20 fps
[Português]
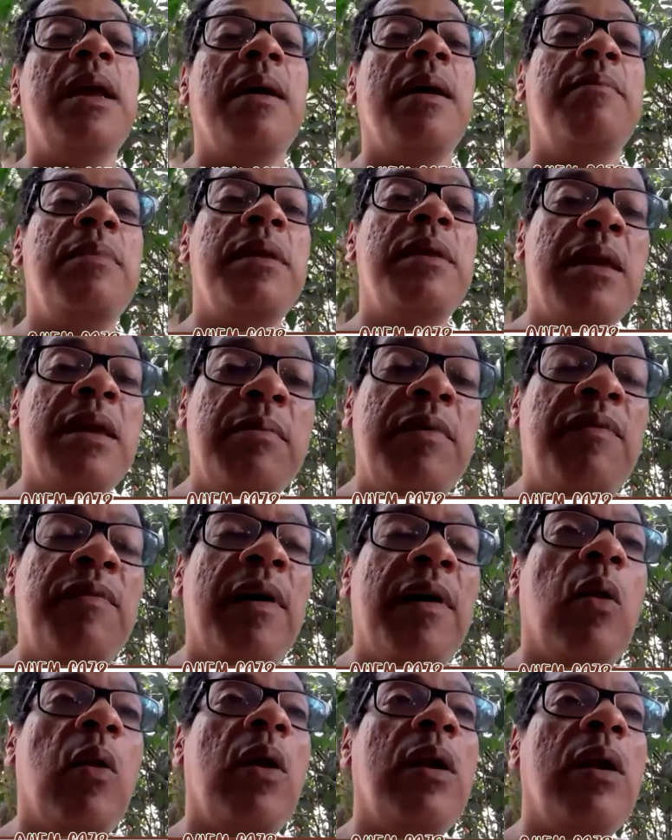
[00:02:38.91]
minha me
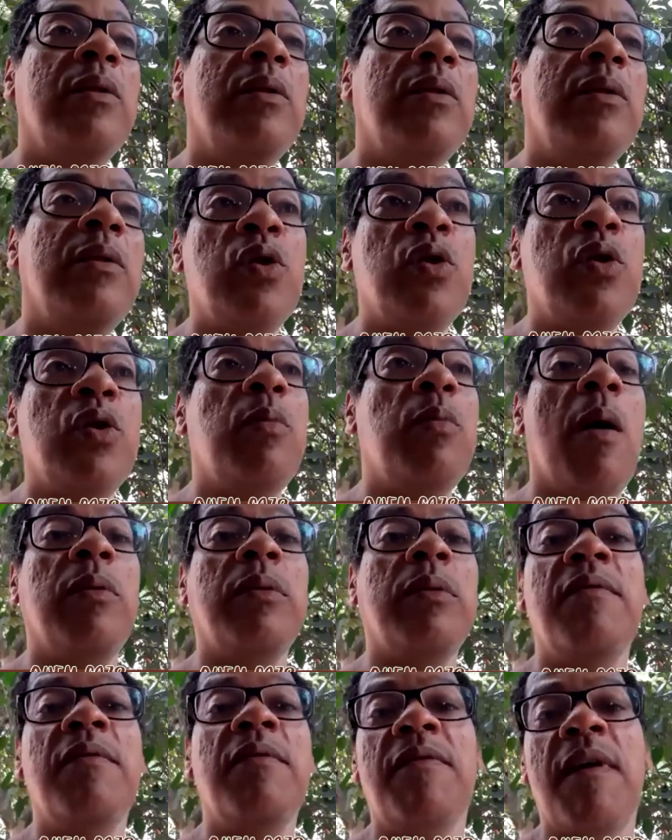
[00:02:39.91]
falou: olha, no Instituto Mal
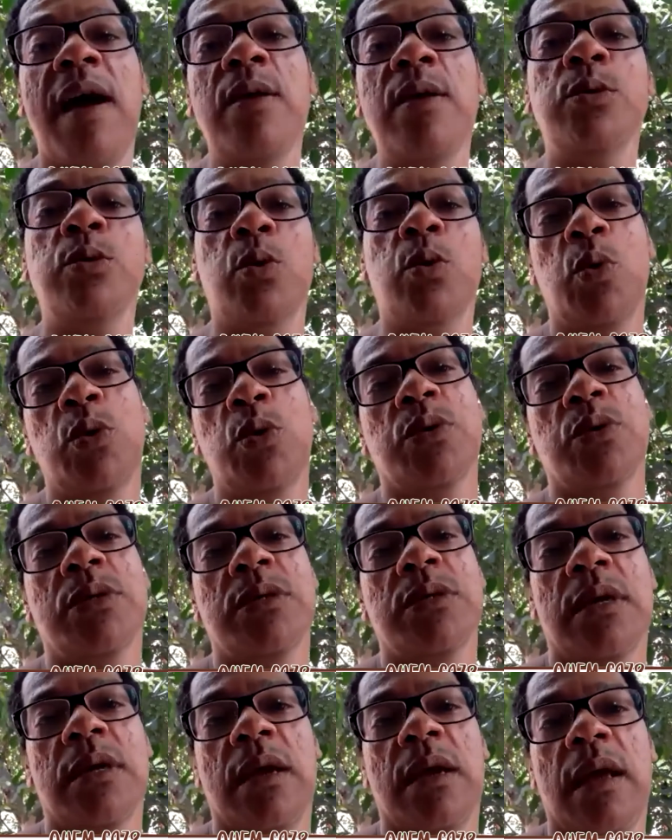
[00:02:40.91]
tem vários cursos.
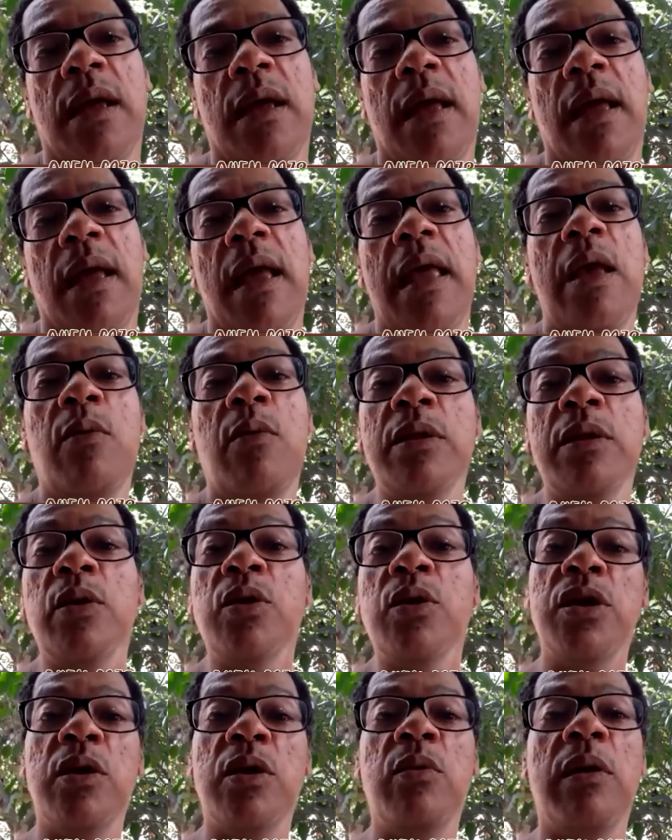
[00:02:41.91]
E quando eu
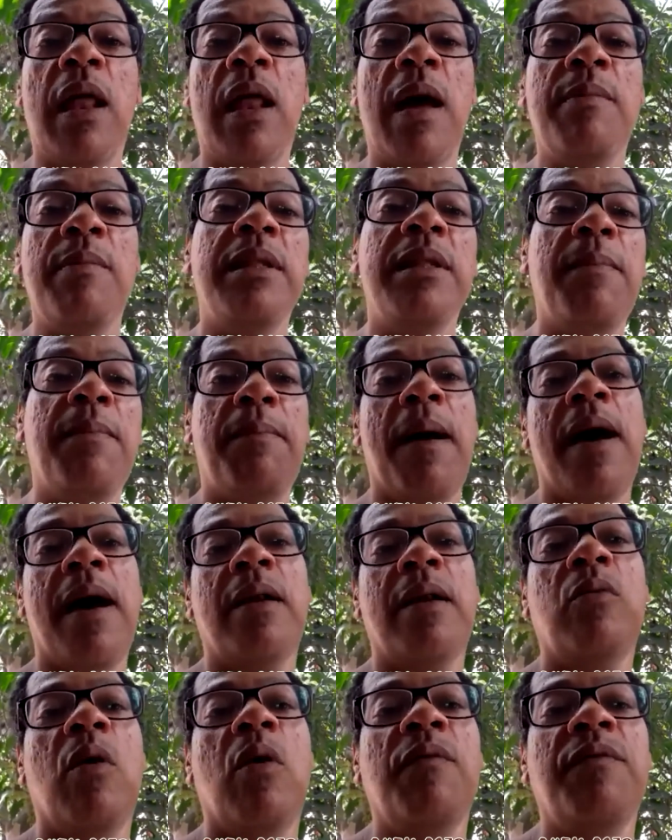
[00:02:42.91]
chego lá, me deparo
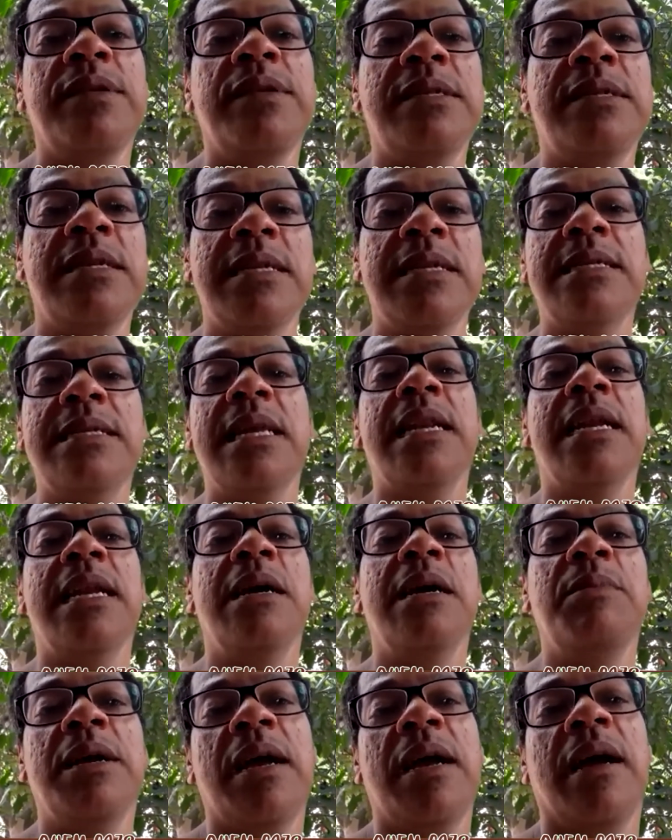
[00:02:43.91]
com oficina de
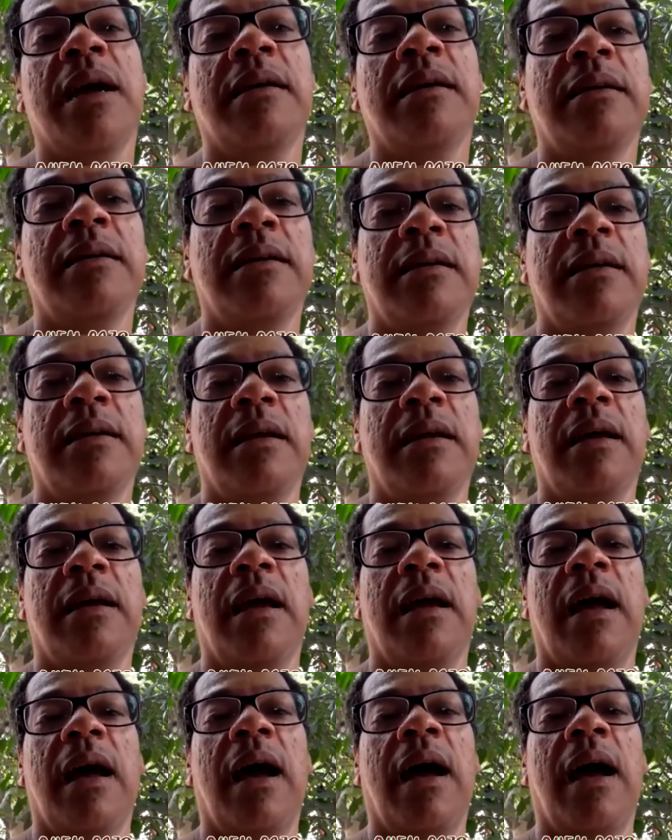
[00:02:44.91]
cerâmica.
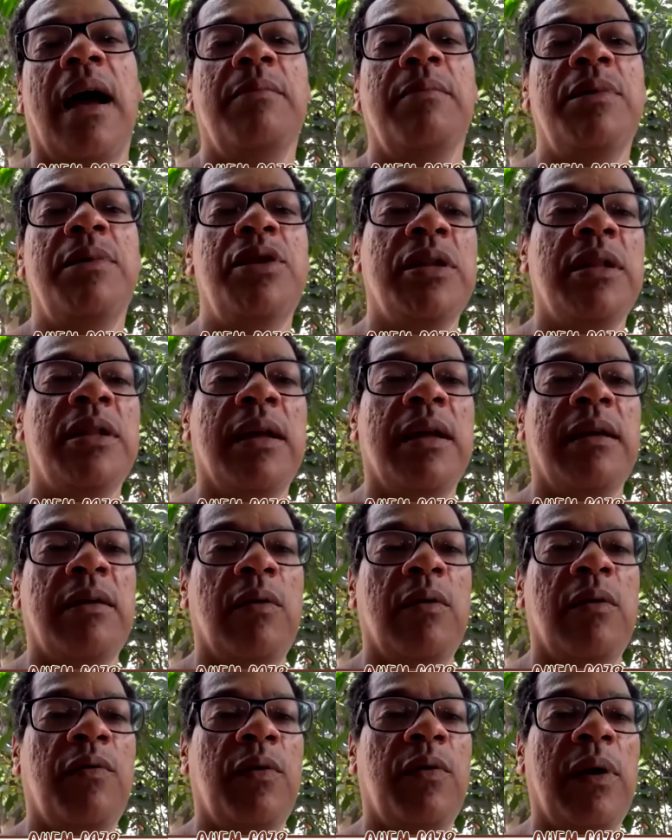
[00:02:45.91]
A menina que eu
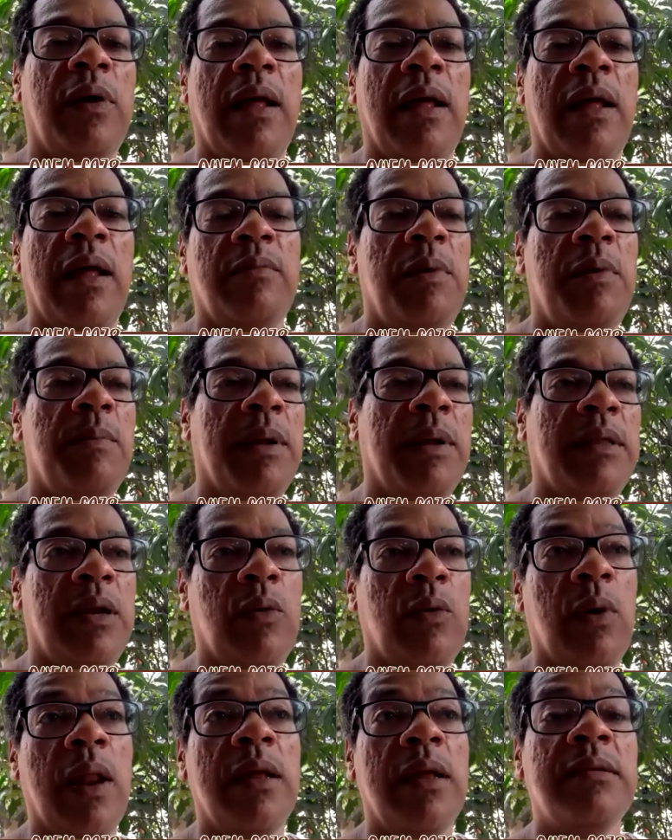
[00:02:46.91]
fui lá me
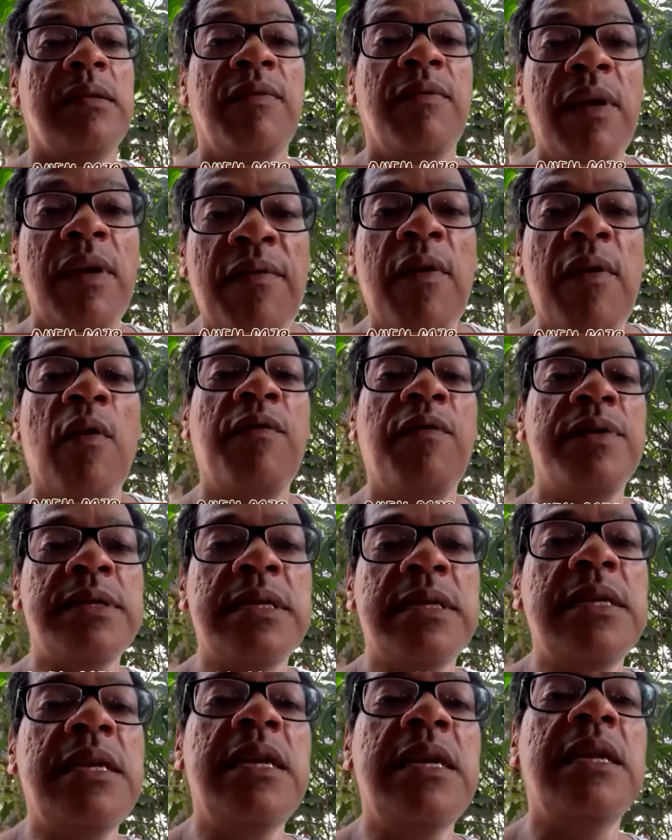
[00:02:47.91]
matricular, você vem ver a
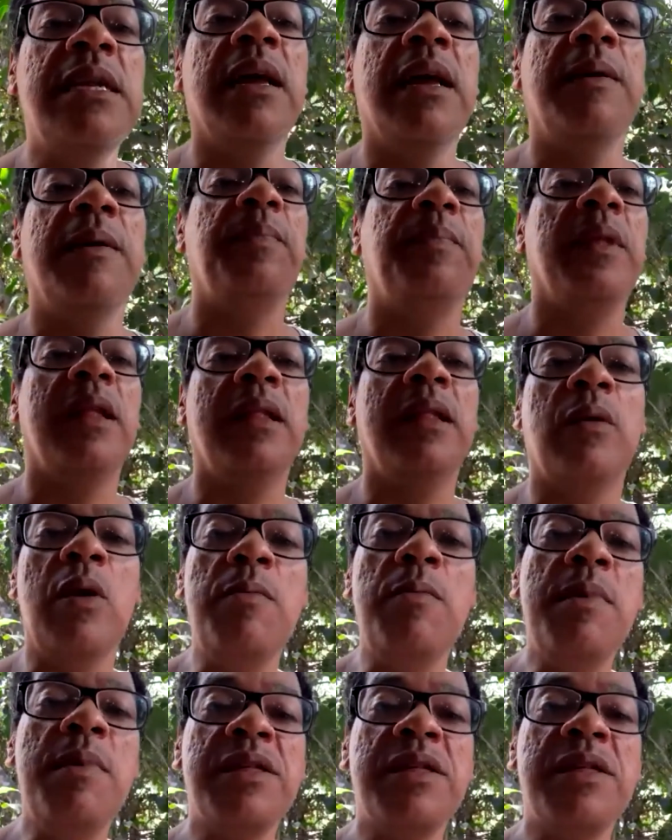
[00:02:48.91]
oficina. Então,
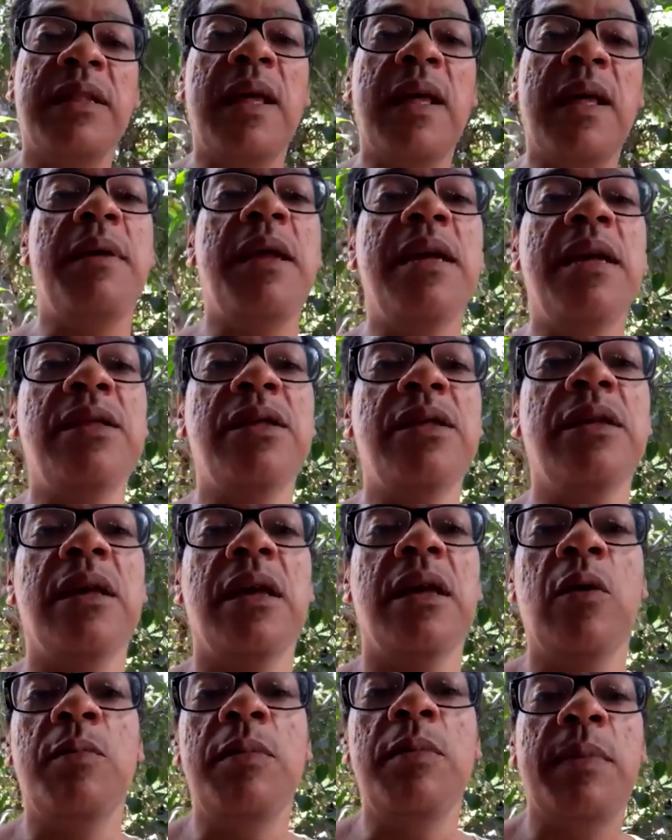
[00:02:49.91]
imediatamente, eu
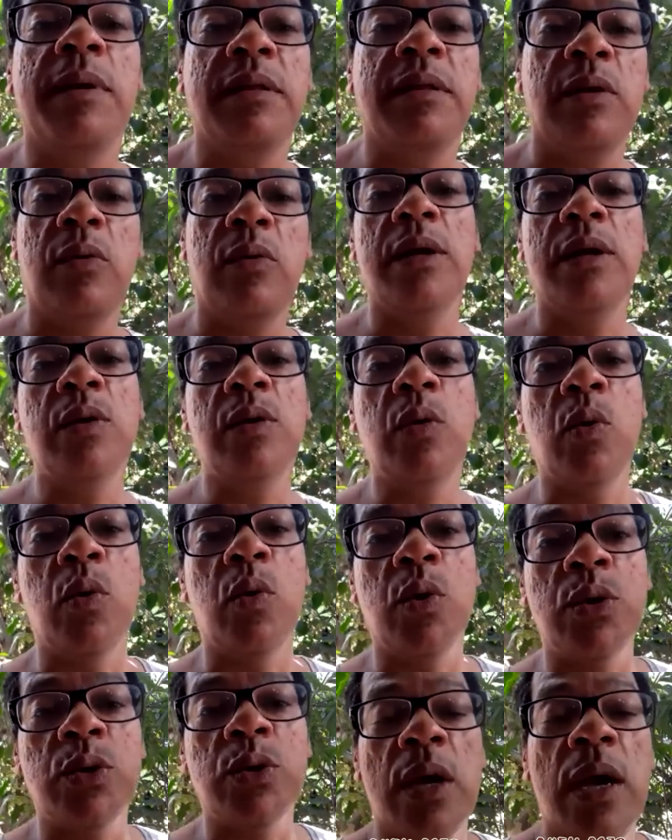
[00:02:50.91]
me matriculei no
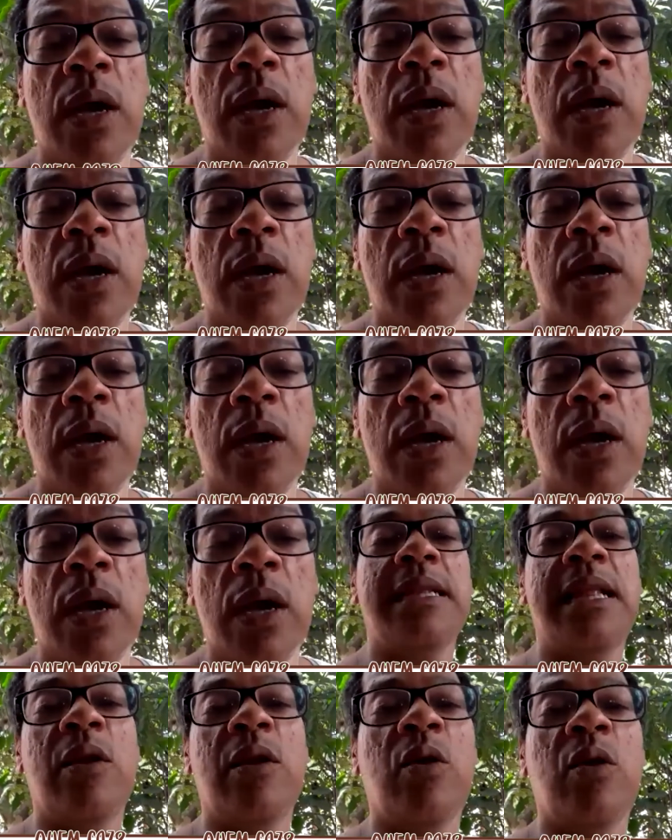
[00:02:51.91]
curso, sem
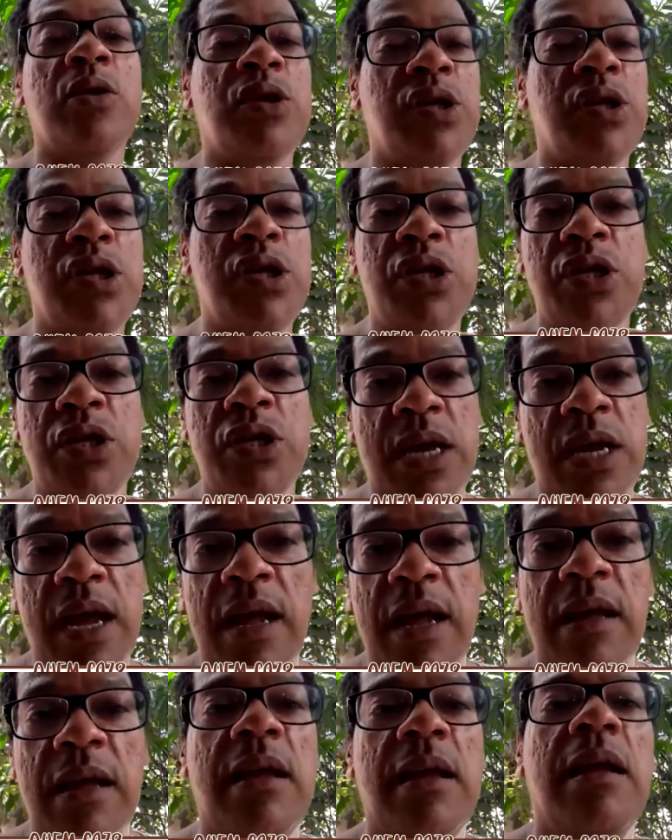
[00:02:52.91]
pensar na
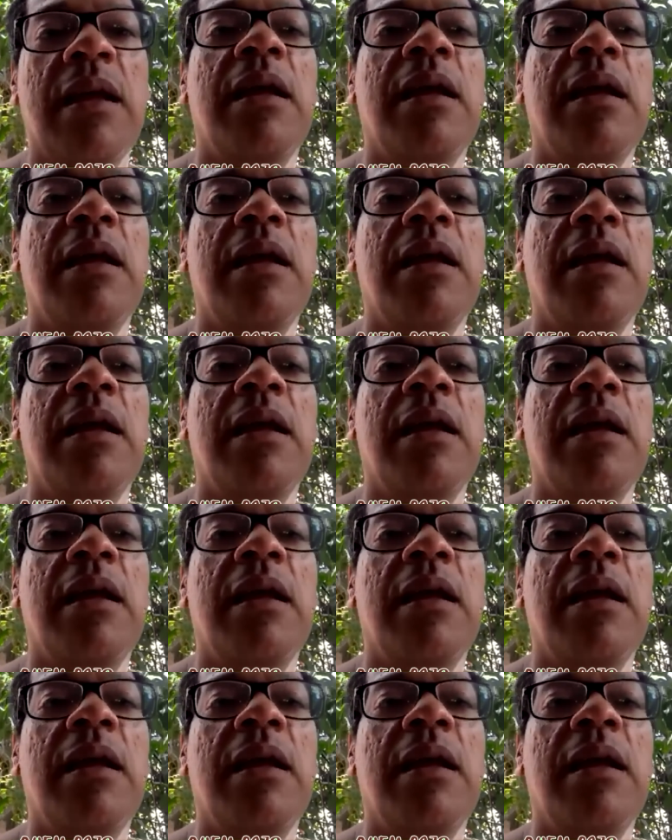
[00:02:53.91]
logística,